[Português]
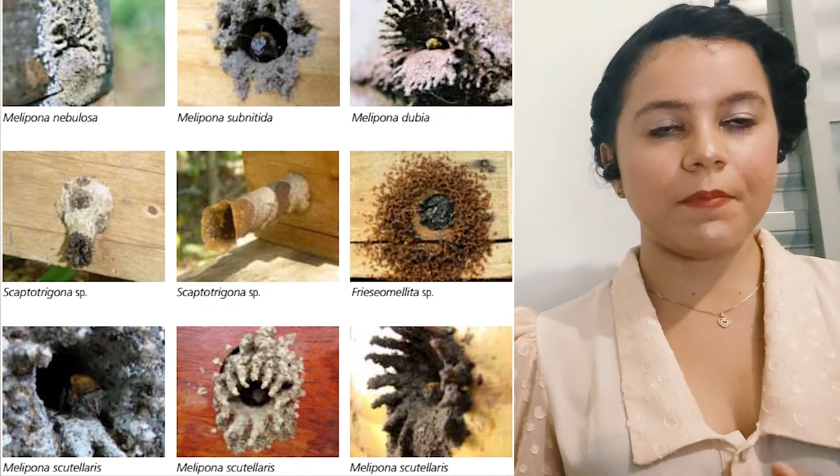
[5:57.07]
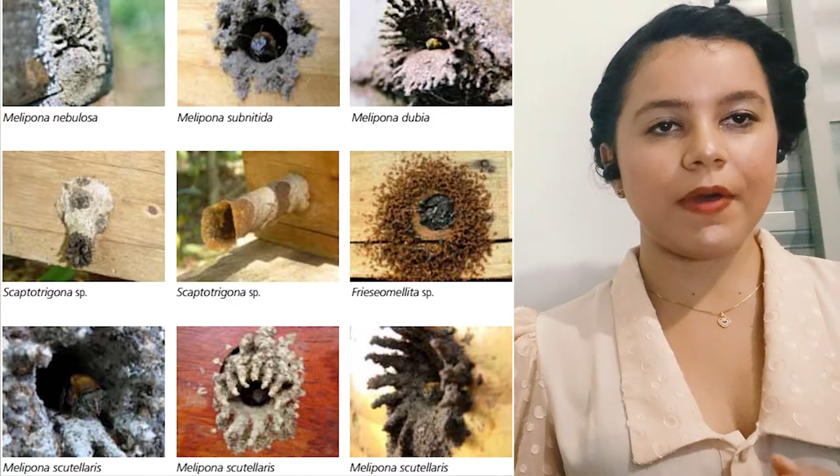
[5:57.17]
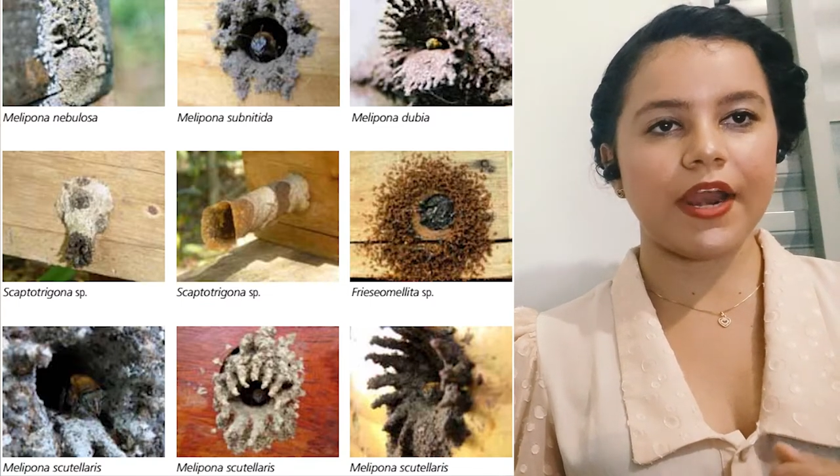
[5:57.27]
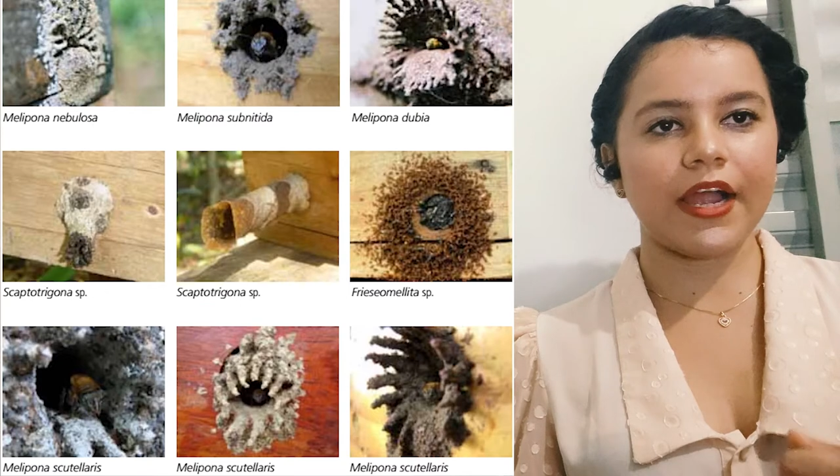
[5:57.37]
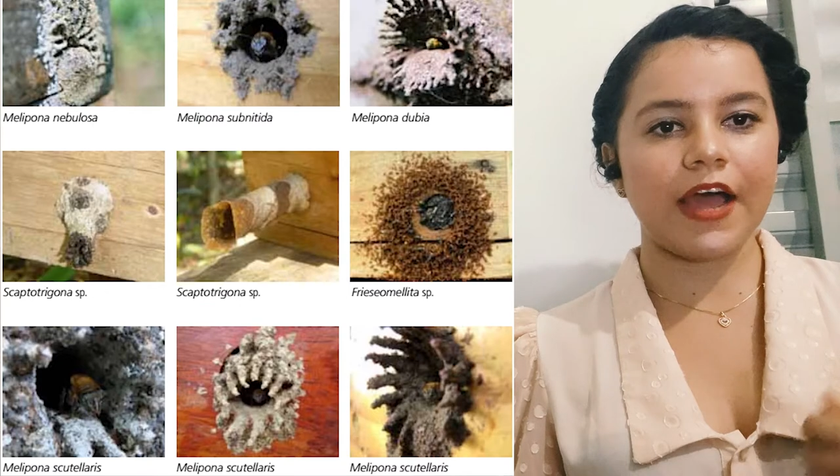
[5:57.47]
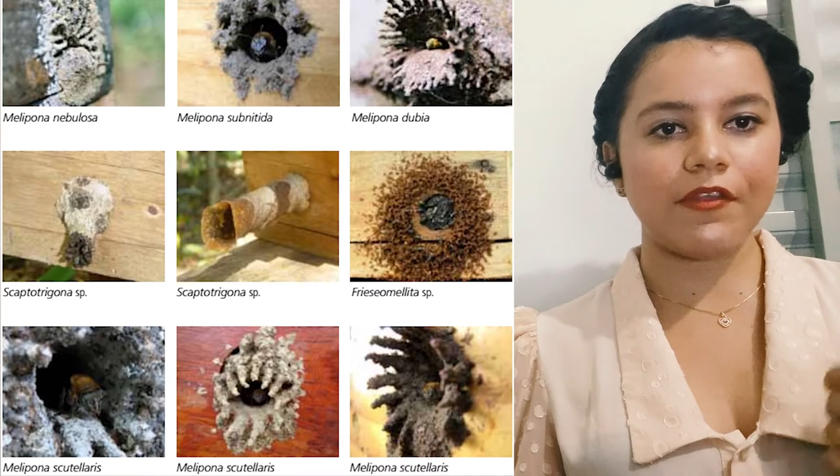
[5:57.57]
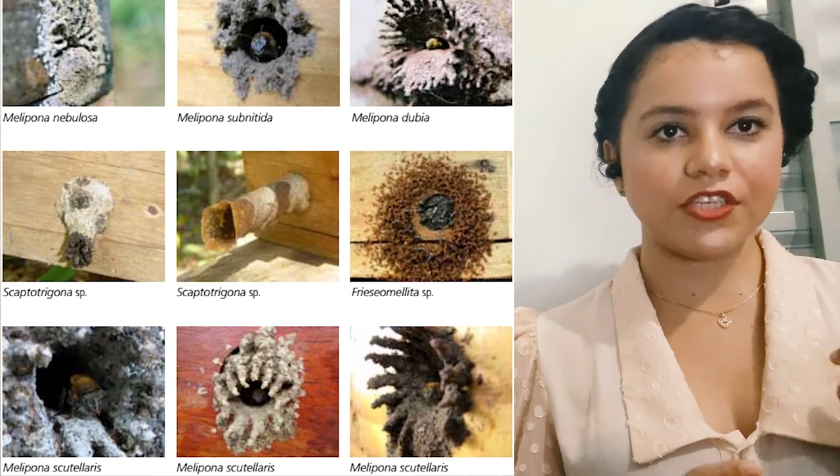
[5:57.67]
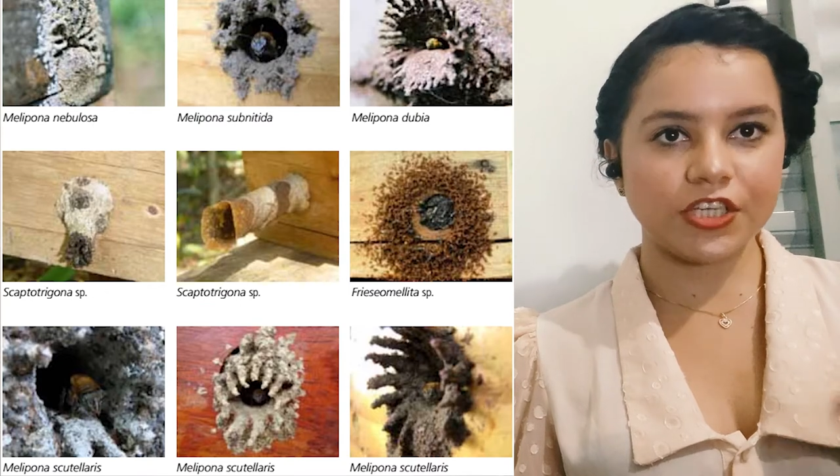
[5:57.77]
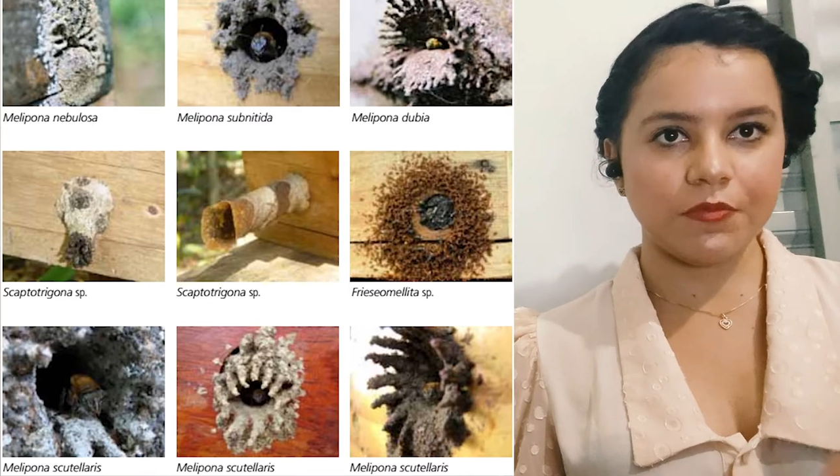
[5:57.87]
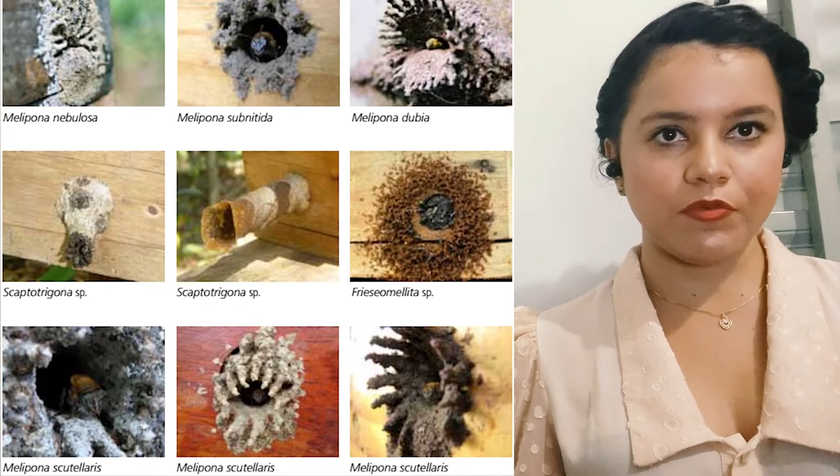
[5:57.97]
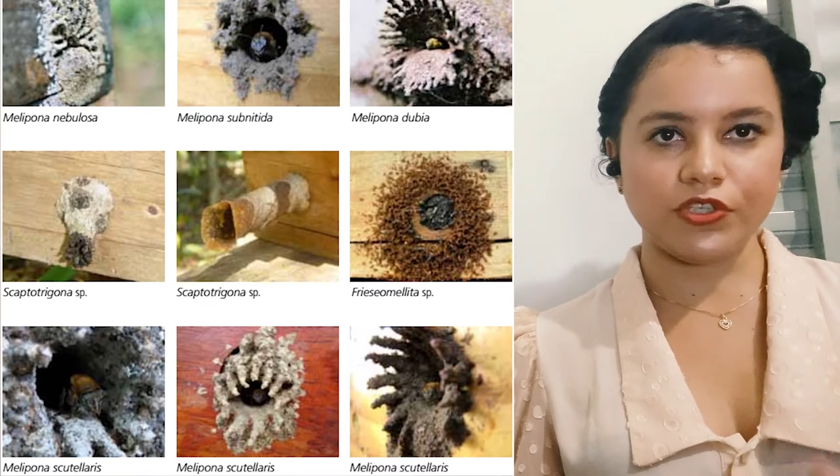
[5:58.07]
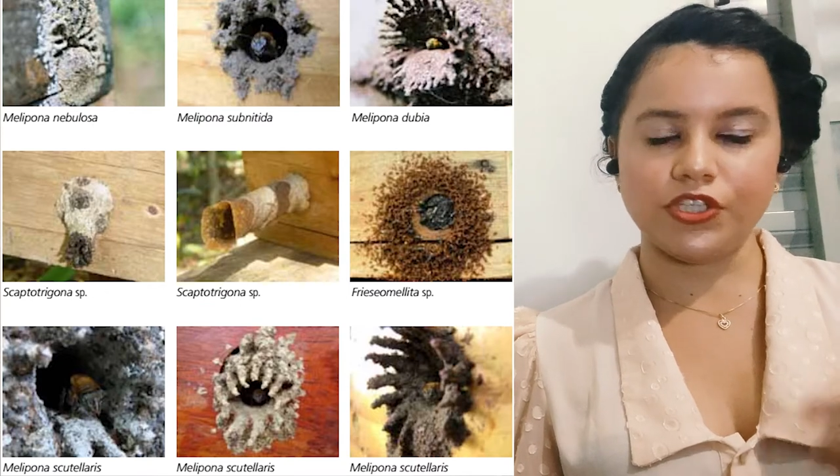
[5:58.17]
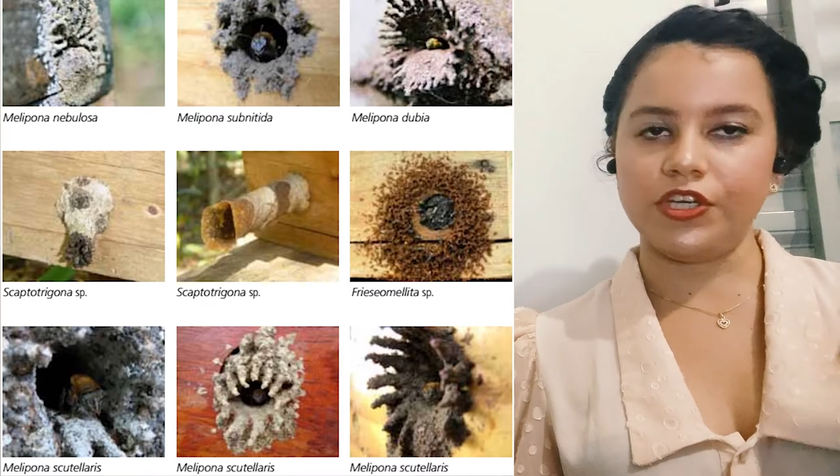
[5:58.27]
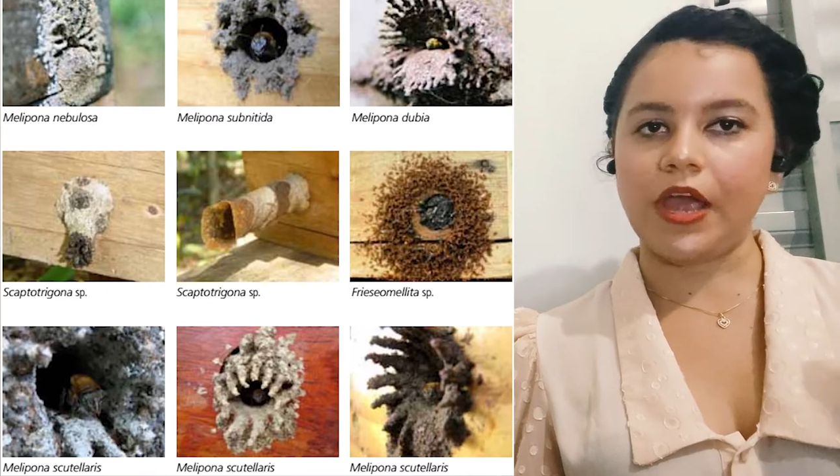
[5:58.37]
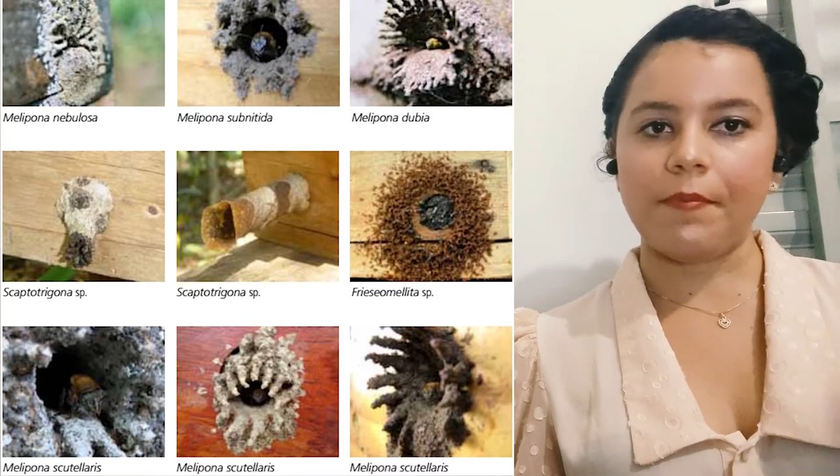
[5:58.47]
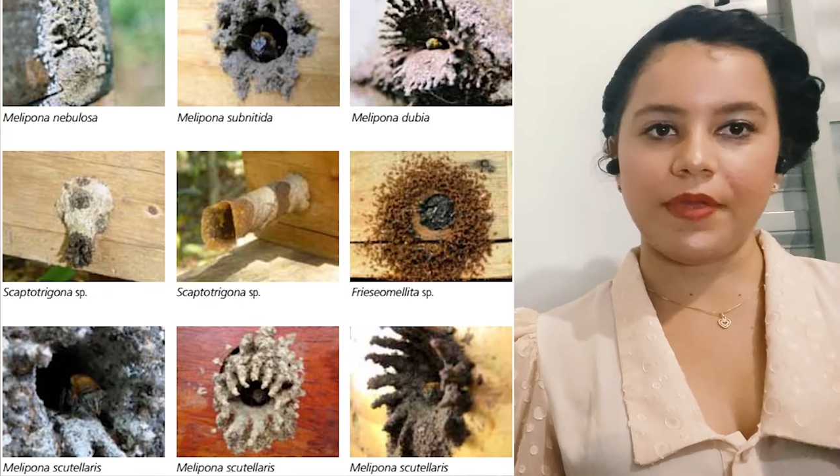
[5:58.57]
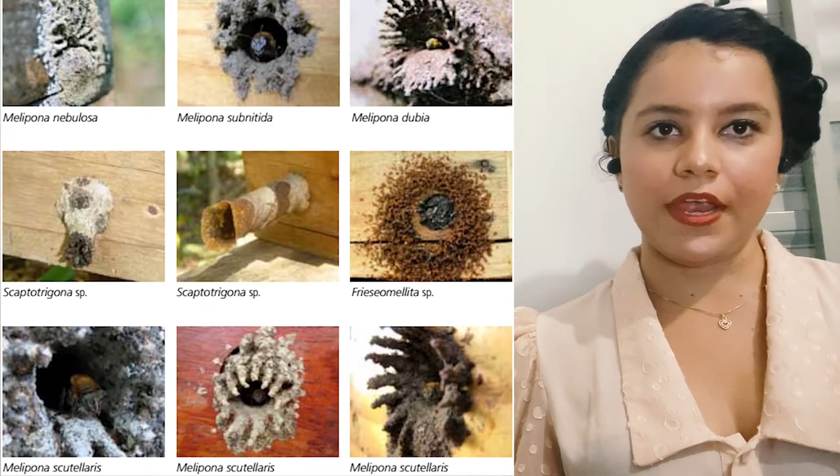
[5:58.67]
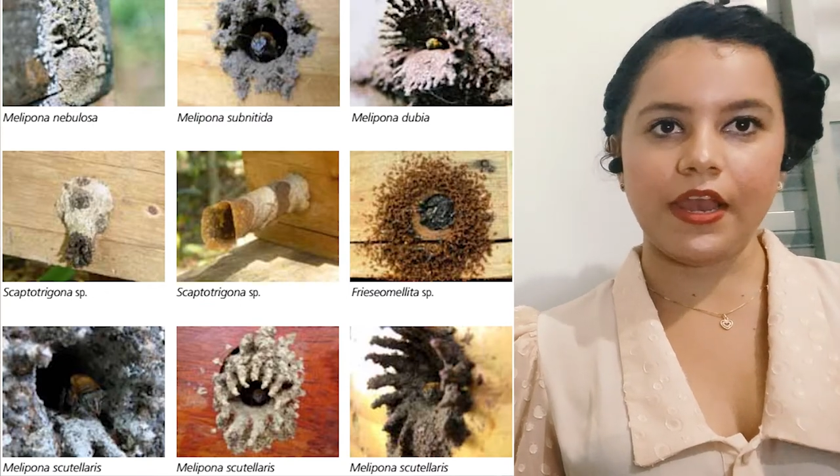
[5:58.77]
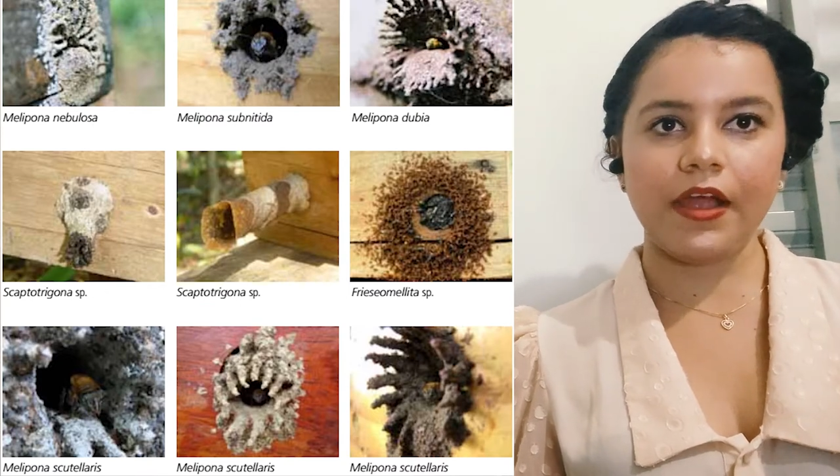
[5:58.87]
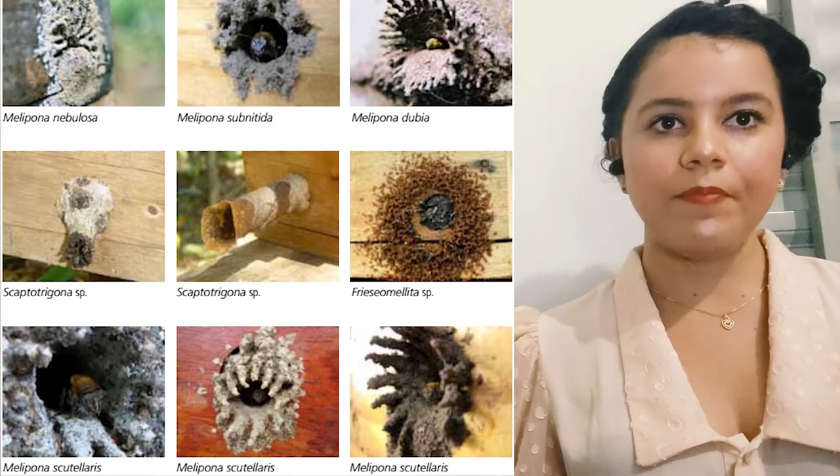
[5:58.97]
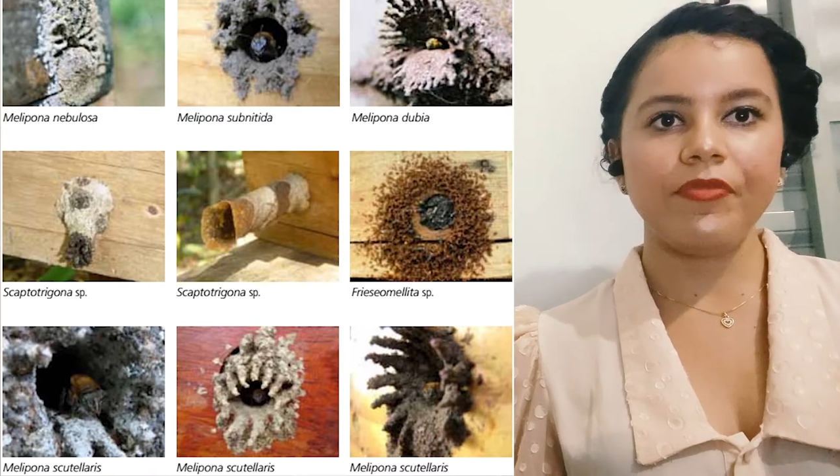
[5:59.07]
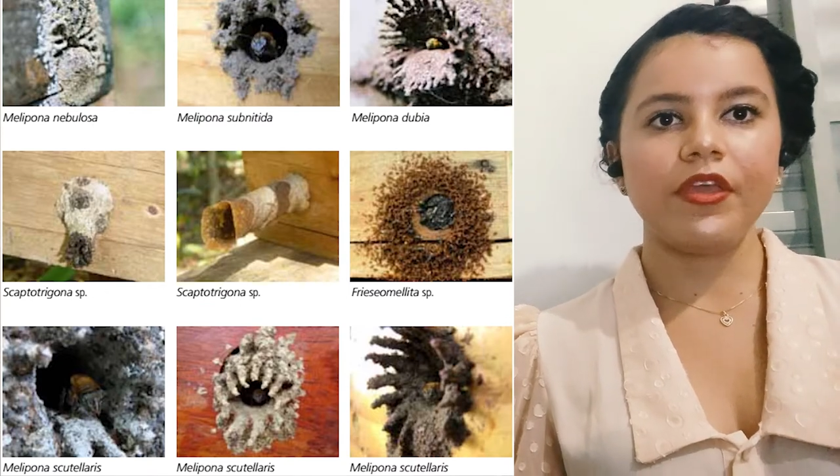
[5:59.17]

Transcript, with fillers: para cada tipo de abelha